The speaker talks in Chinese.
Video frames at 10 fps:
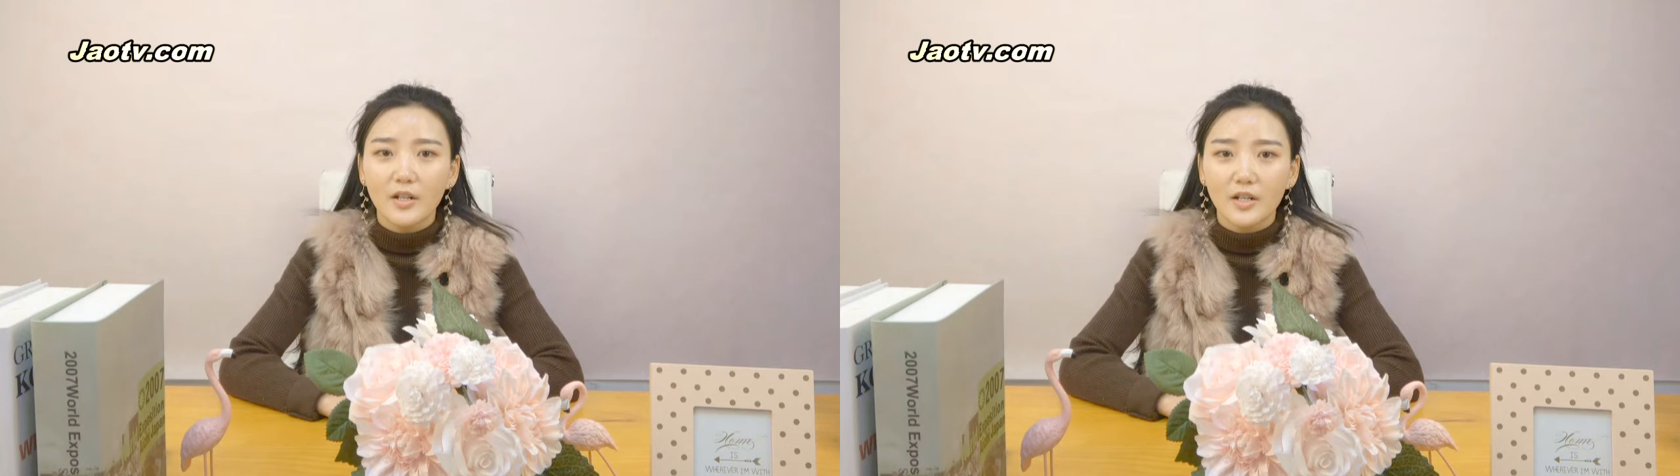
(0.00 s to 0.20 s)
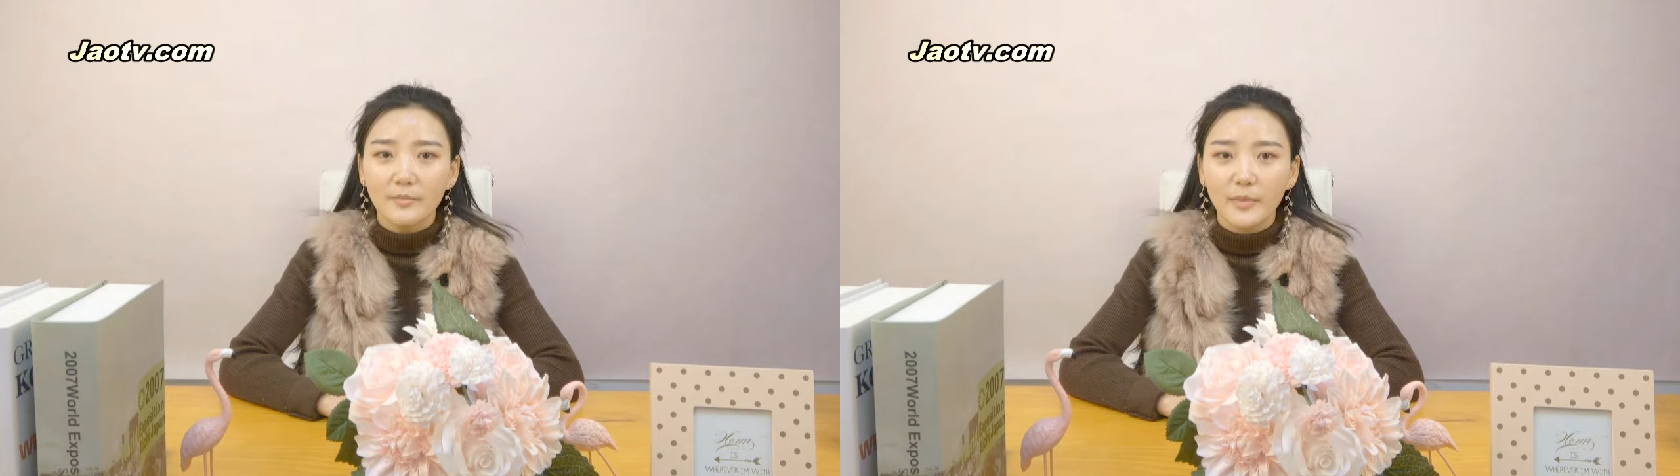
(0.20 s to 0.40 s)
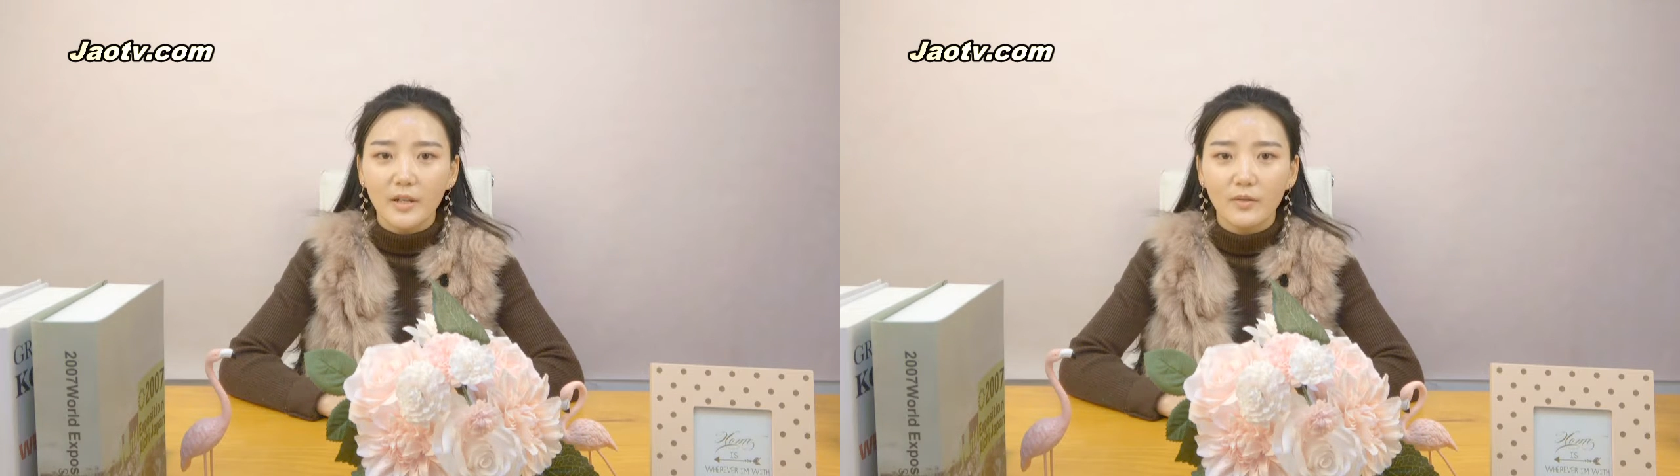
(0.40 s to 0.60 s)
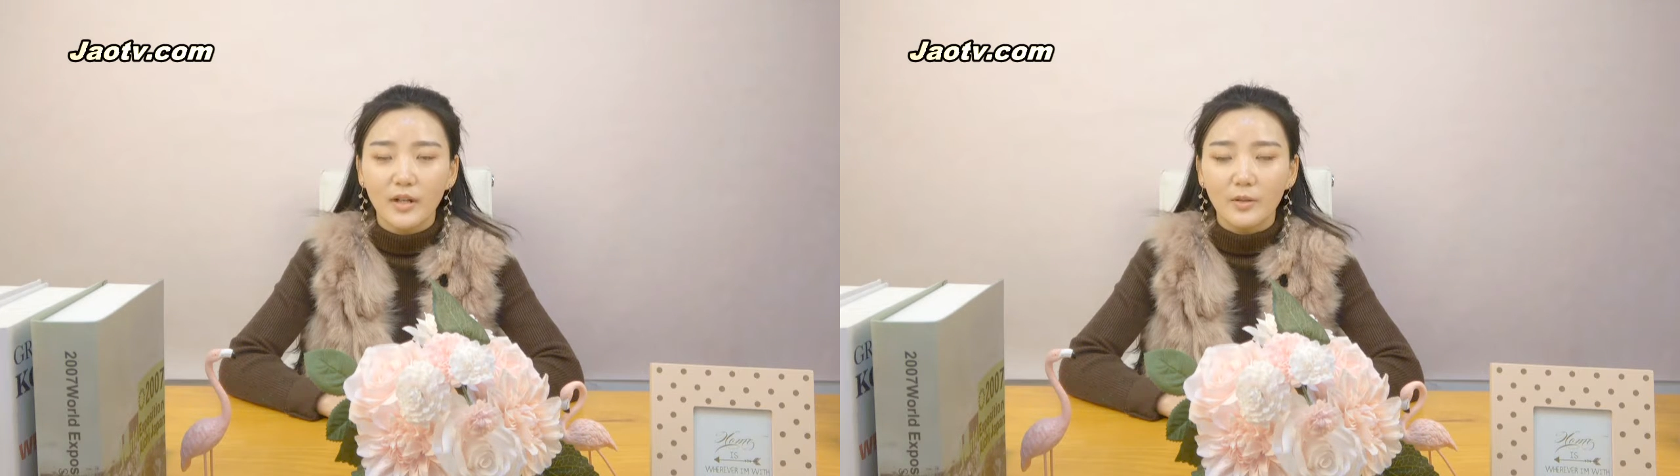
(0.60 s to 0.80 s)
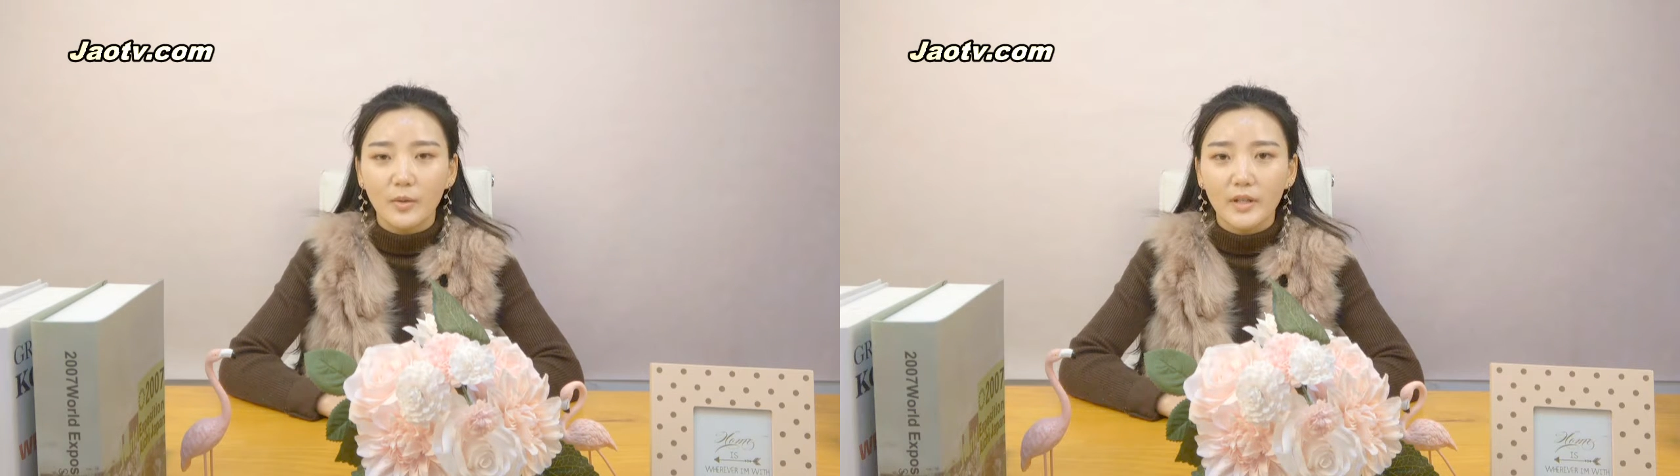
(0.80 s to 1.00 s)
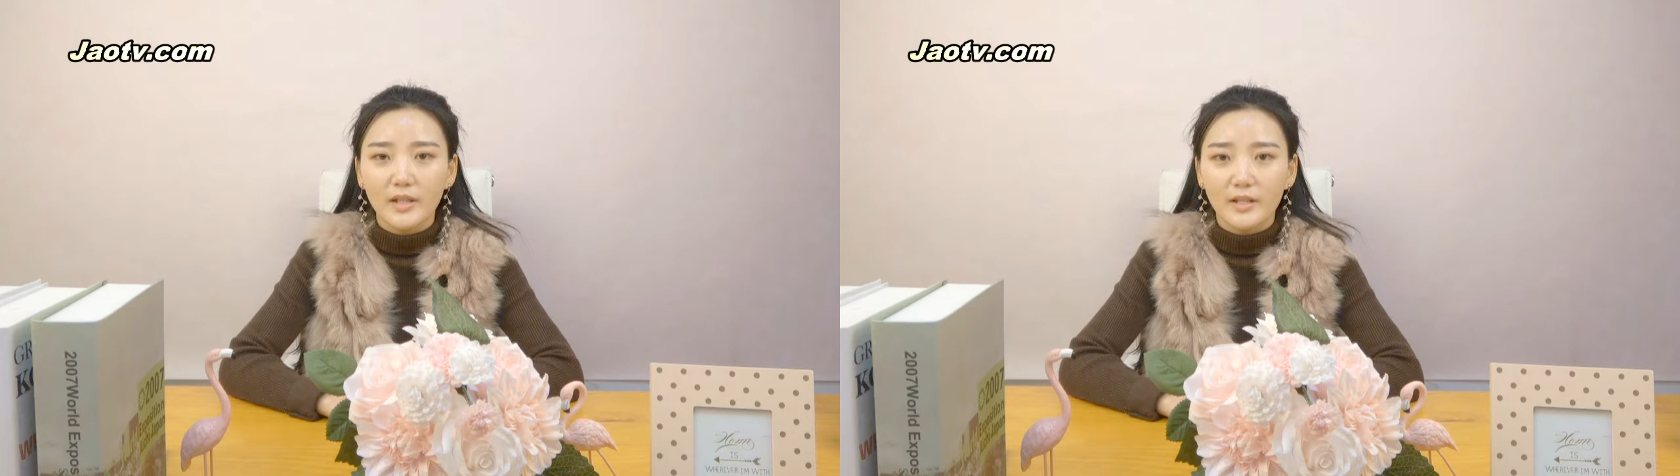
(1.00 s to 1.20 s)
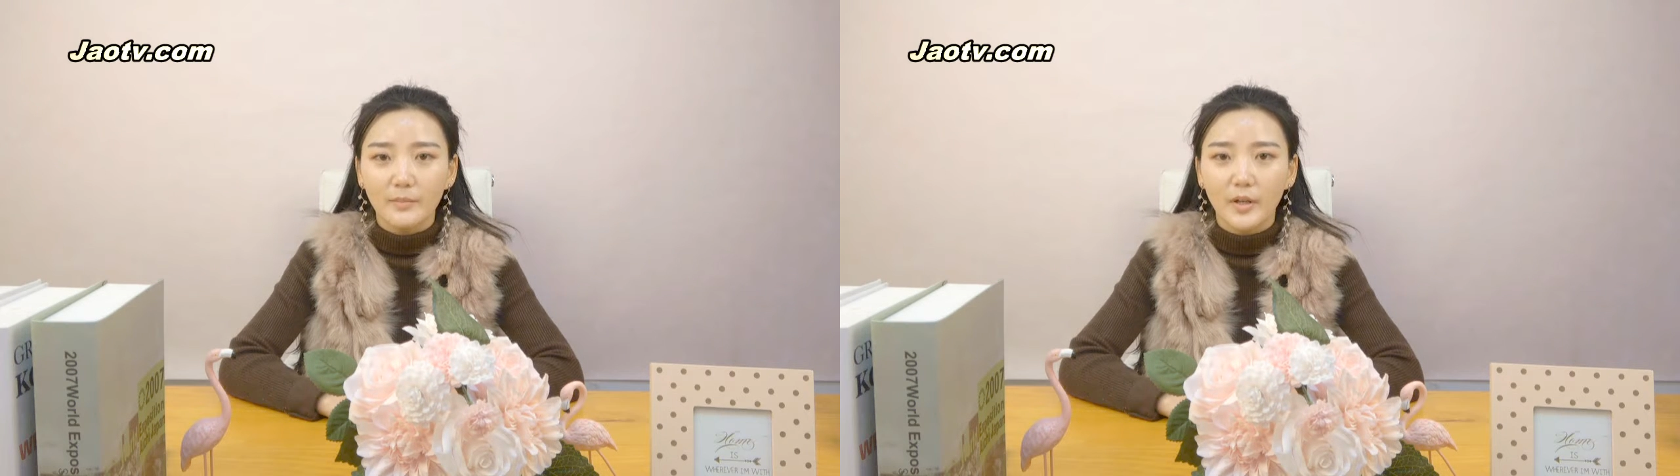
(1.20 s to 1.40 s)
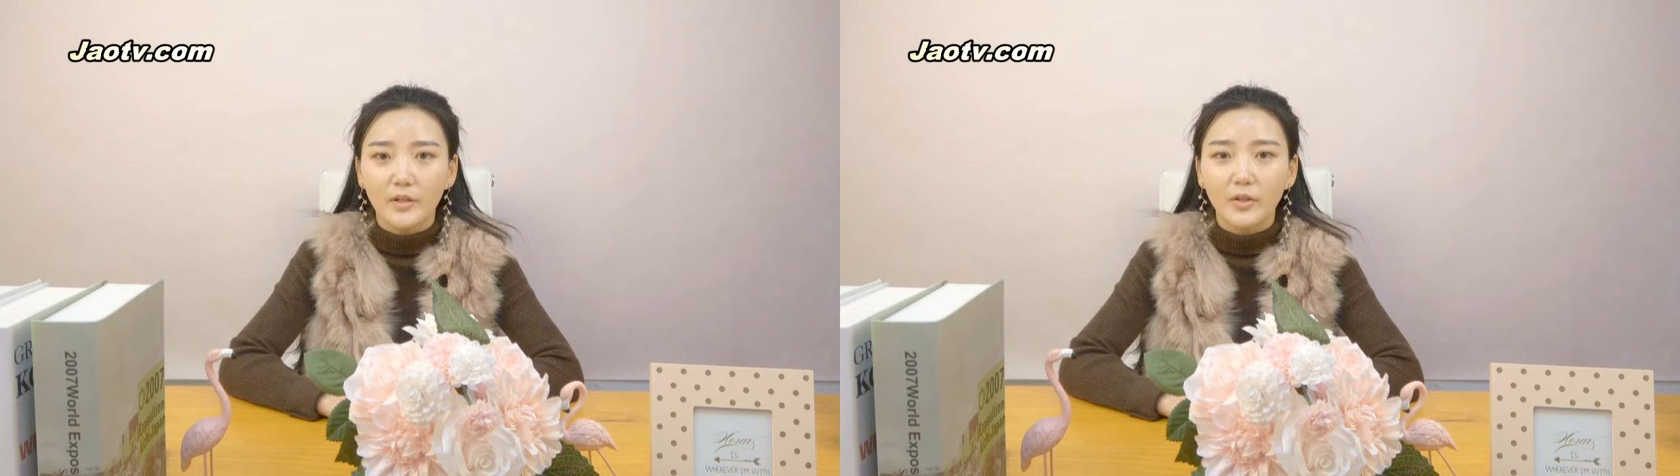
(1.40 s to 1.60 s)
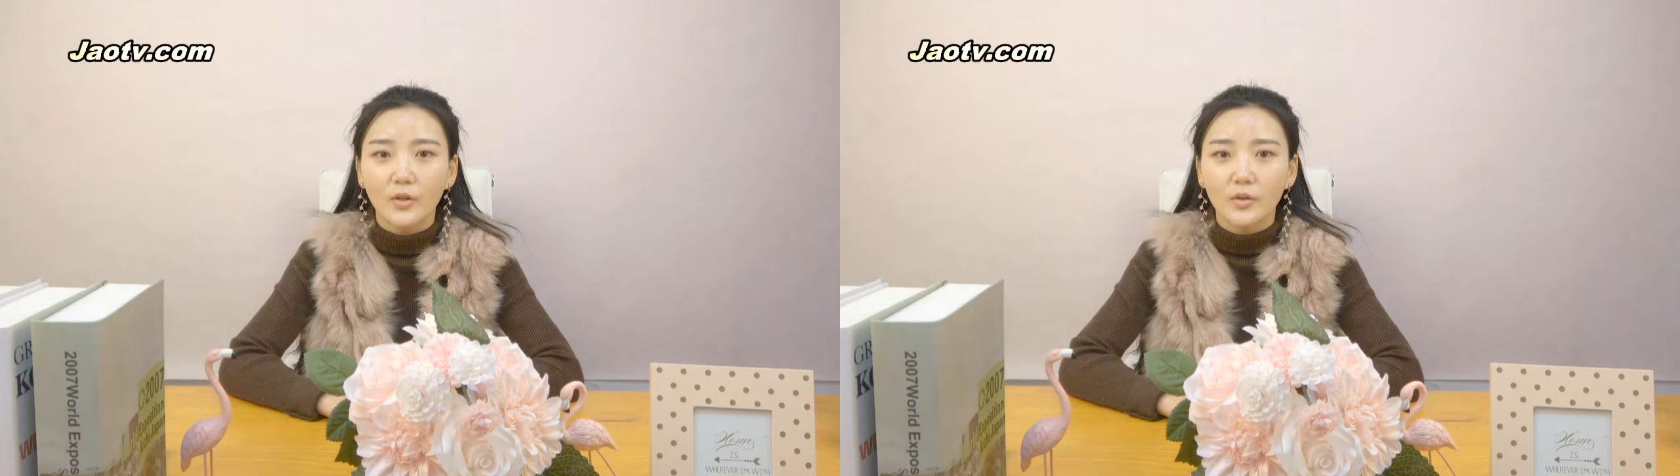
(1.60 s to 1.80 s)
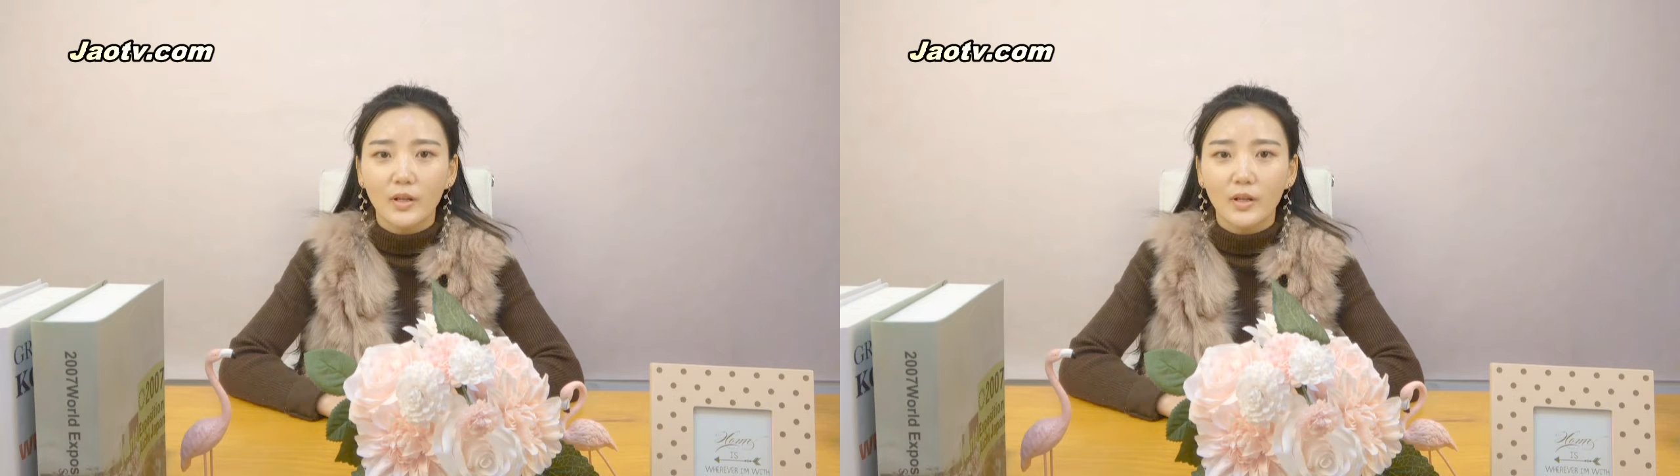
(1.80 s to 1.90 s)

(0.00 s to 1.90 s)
身边有很多异性朋友，